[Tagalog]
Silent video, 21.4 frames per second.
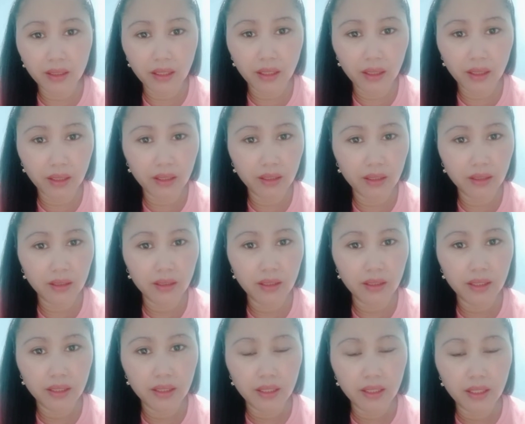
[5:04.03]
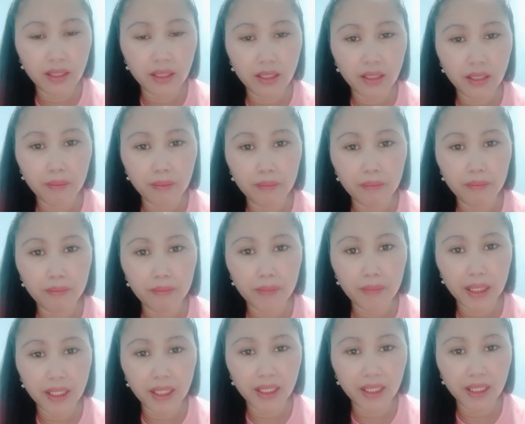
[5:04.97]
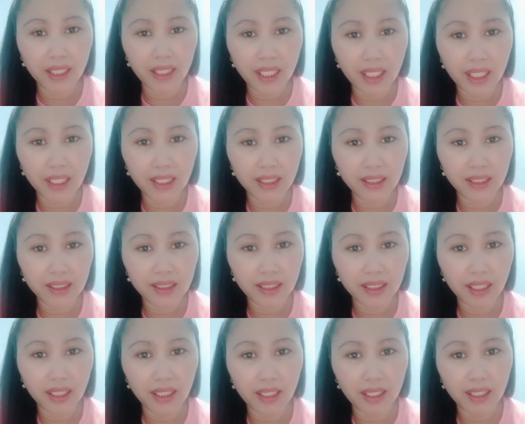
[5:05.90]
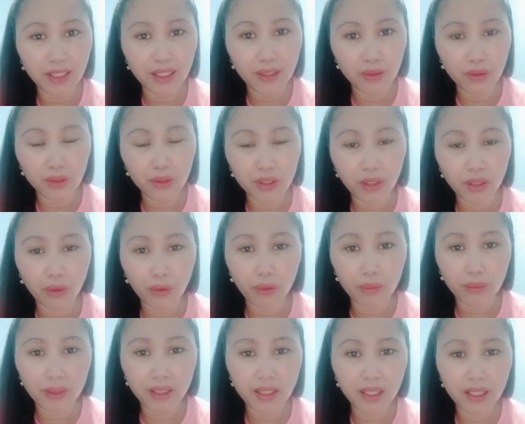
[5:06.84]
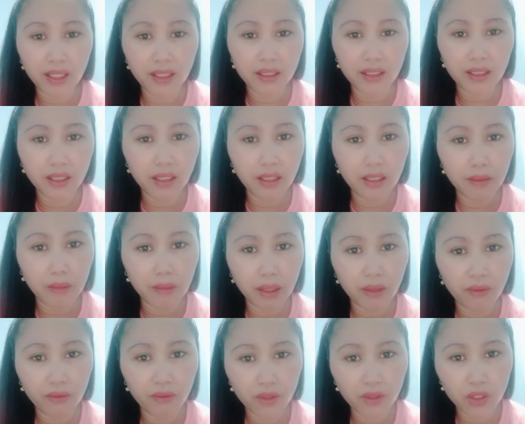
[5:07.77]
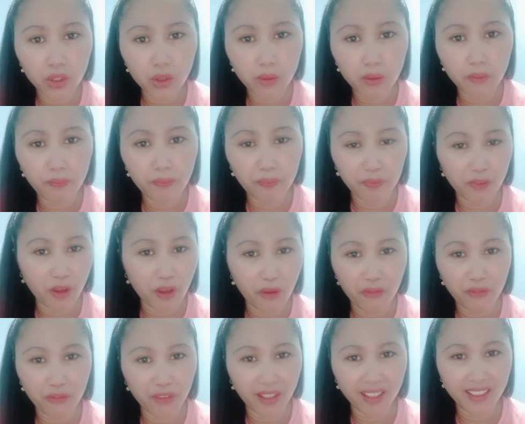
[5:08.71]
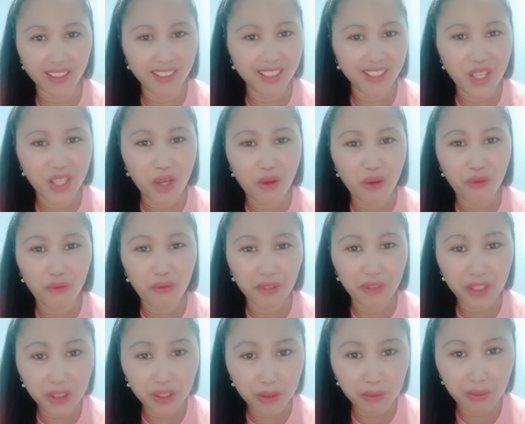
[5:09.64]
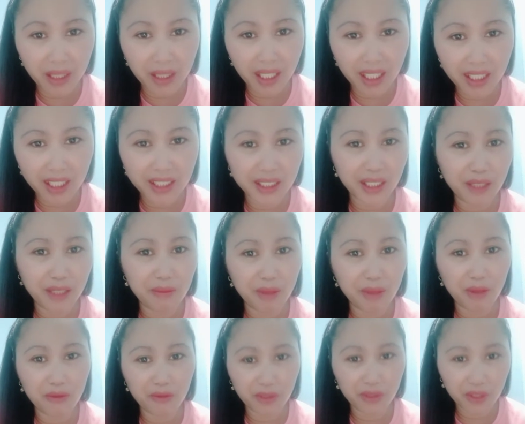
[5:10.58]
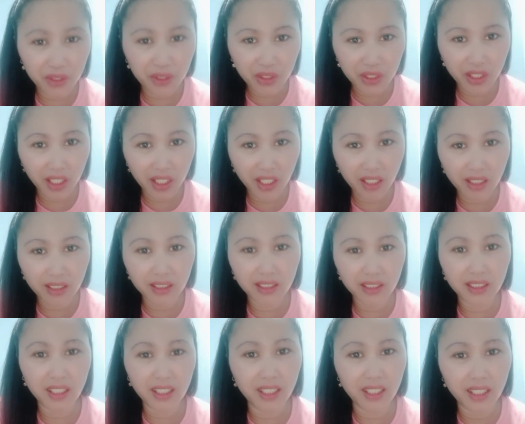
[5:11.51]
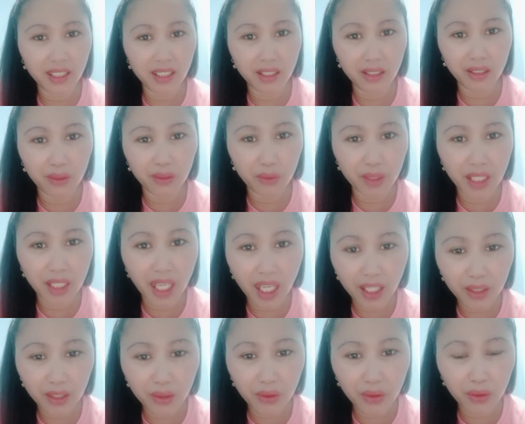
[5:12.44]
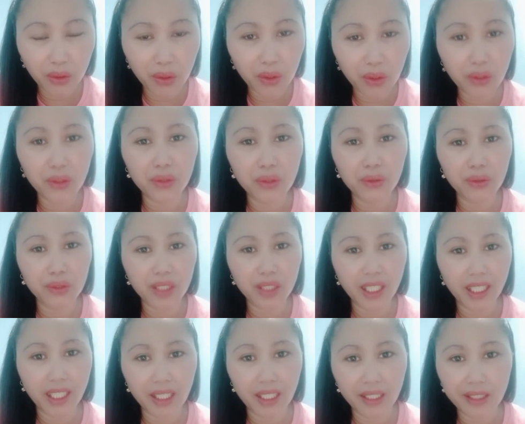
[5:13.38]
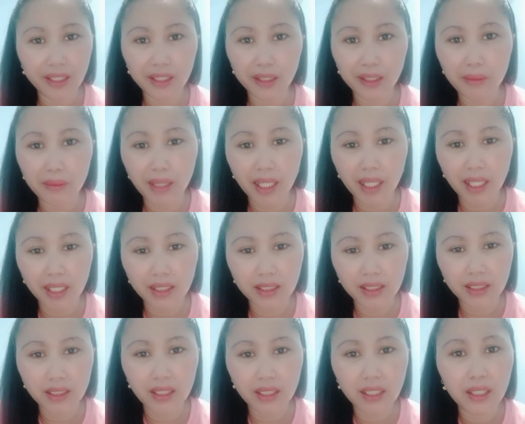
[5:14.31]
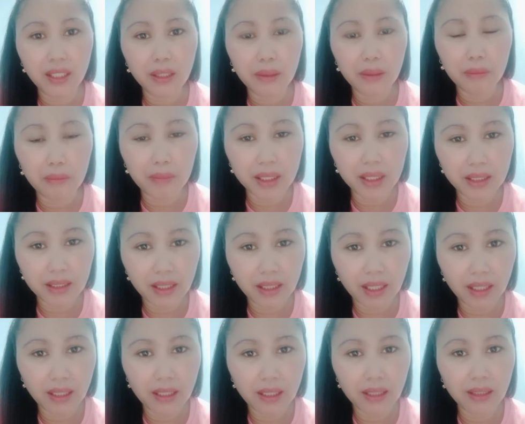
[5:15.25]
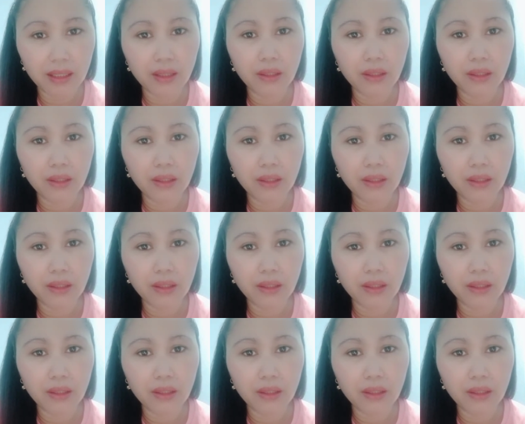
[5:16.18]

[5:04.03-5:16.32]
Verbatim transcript: ng pananggalan sa ano sa COVID-19, mag-fish, hefe, mag-face mask and mag-face shield and with alcohol kung tayo lalabas. Basta,